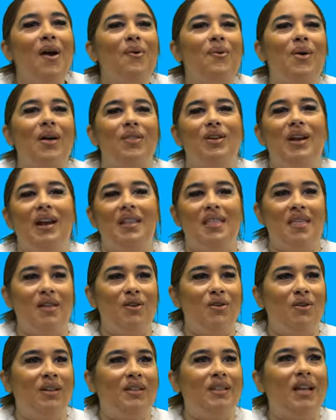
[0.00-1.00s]
Cuando era el día de
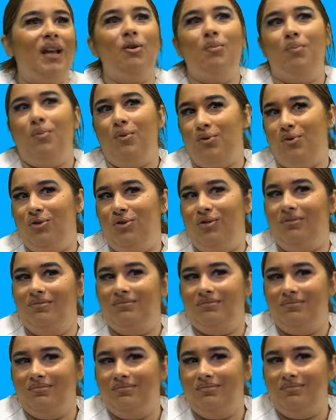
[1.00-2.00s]
los gitanos, pues yo
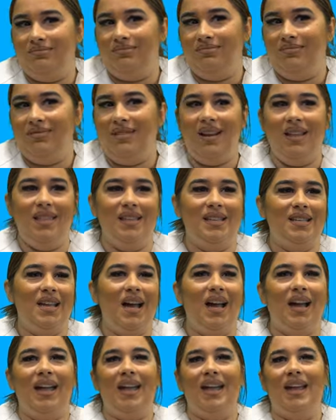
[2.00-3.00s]
le
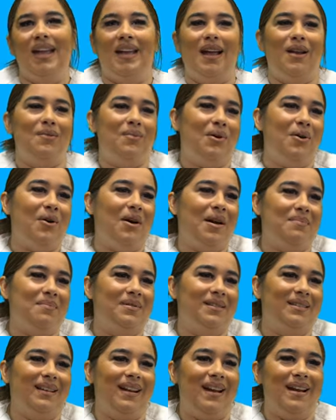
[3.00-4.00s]
decían que, que, a lo mejor que
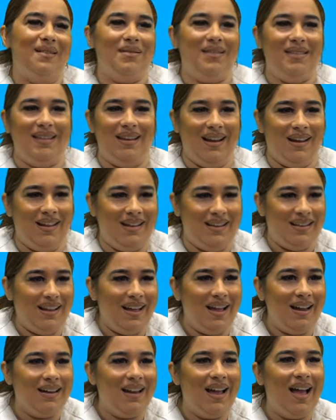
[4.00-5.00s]
pintara la bandera en
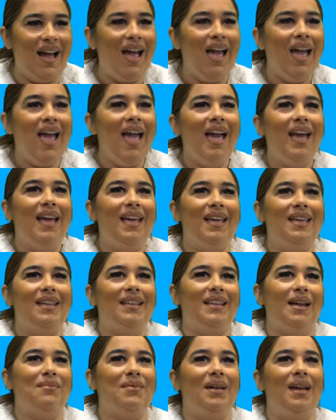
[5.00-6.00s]
gitana.
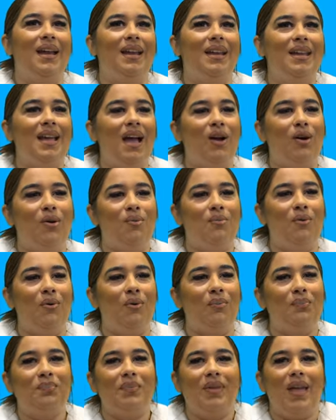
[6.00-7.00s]
Y también quería
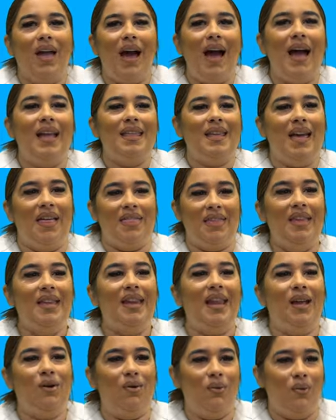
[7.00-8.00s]
como
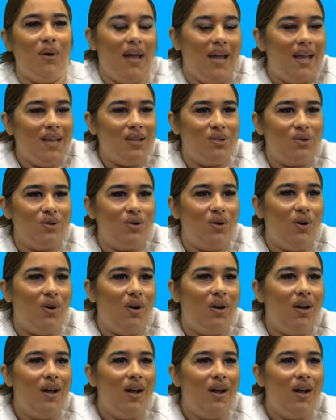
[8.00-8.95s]
añadir eso